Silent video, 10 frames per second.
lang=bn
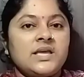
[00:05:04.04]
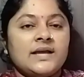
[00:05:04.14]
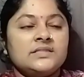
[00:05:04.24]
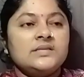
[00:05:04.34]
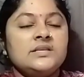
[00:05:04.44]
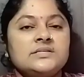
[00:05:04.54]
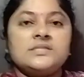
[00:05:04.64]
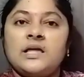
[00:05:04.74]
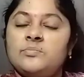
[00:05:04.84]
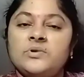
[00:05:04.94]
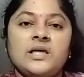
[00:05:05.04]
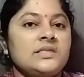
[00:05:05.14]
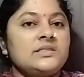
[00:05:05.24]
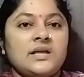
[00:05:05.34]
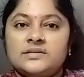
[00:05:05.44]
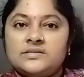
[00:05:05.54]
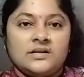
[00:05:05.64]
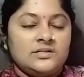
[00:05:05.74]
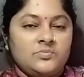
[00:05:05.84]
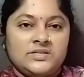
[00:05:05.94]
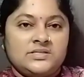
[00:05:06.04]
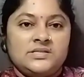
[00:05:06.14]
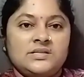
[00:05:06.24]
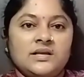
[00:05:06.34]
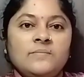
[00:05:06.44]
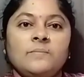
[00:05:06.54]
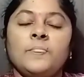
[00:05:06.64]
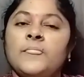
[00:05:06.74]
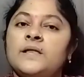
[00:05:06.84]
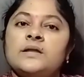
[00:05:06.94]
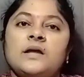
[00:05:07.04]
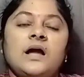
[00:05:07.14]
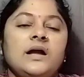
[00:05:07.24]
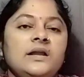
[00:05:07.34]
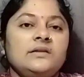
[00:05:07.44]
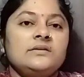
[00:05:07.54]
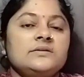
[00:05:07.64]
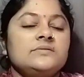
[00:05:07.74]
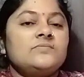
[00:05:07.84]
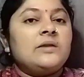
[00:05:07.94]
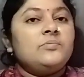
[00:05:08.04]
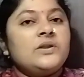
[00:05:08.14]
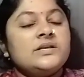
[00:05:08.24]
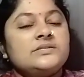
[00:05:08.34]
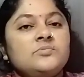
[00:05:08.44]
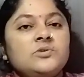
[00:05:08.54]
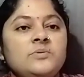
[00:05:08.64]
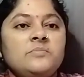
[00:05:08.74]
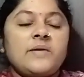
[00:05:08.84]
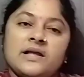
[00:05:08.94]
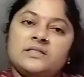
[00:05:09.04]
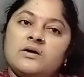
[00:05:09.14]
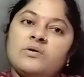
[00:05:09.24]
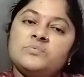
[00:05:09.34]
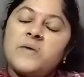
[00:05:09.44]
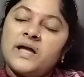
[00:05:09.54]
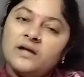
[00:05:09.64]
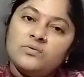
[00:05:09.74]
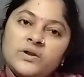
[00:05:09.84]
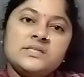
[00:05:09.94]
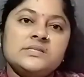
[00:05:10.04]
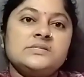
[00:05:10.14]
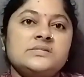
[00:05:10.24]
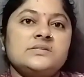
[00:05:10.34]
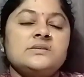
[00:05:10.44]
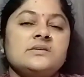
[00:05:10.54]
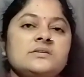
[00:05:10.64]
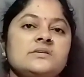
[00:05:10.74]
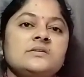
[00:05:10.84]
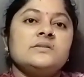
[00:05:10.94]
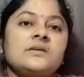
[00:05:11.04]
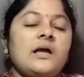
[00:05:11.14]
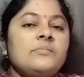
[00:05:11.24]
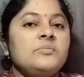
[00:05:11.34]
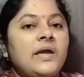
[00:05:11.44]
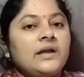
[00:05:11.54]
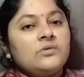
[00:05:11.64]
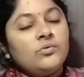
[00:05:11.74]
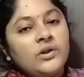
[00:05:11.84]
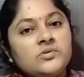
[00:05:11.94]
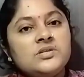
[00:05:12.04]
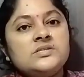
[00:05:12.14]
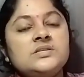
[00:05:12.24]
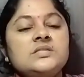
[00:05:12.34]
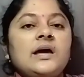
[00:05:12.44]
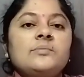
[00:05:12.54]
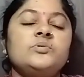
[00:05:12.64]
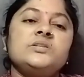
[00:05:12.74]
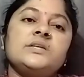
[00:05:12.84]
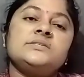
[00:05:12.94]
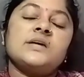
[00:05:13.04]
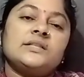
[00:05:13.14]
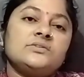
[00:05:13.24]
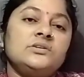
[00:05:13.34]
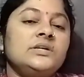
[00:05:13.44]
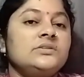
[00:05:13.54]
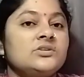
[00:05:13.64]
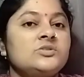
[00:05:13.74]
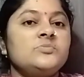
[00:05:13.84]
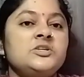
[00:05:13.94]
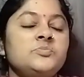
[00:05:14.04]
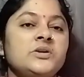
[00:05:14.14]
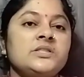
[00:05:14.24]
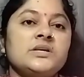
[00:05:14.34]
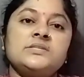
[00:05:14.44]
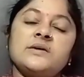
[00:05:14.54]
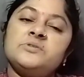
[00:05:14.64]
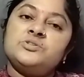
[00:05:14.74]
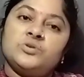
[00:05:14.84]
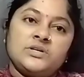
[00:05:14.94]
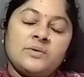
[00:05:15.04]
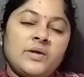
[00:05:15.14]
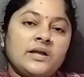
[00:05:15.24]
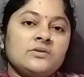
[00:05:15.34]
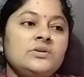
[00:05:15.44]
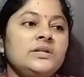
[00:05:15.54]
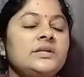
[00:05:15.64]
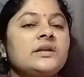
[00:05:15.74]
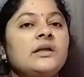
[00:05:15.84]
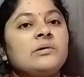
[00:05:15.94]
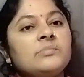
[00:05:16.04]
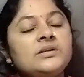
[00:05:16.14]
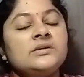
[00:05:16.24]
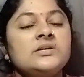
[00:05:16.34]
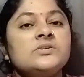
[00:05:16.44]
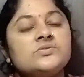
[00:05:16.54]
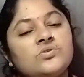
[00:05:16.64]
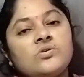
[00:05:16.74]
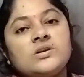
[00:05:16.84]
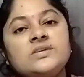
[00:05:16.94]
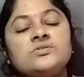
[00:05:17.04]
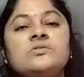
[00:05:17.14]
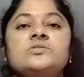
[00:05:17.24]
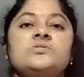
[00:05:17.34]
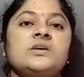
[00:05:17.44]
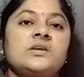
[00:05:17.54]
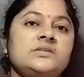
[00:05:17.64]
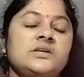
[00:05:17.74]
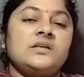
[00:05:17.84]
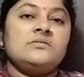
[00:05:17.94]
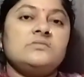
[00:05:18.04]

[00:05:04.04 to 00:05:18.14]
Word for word: একদিন এসে তারপরে আর তার দেখা সাক্ষাৎ পাচ্ছি না আর তারপরে এসে বলবে ব্যাগ দাও আমি ব্যাগ করে দিচ্ছি আমি ব্যাক করেও দিচ্ছি তারপরে দেখছি আধ ঘন্টা দশ মিনিট পরে দেখছি আমি ছটা ব্যাক করলে দেখলাম আমার ছটাই সঙ্গে সঙ্গে কেটে গেল